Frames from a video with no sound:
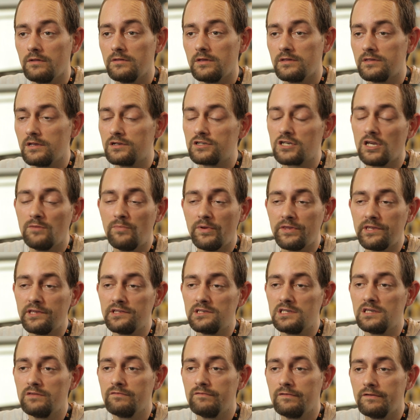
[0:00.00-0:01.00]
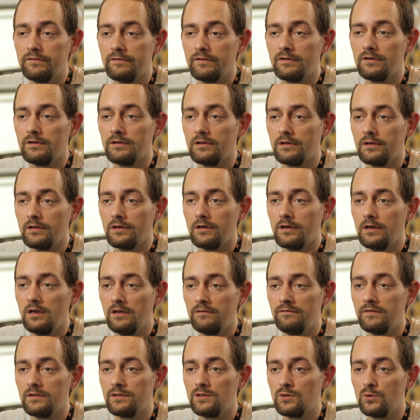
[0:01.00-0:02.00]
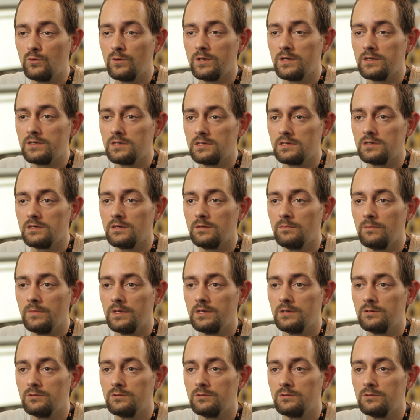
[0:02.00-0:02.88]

des tâches répétitives euh, à, effectuer, mais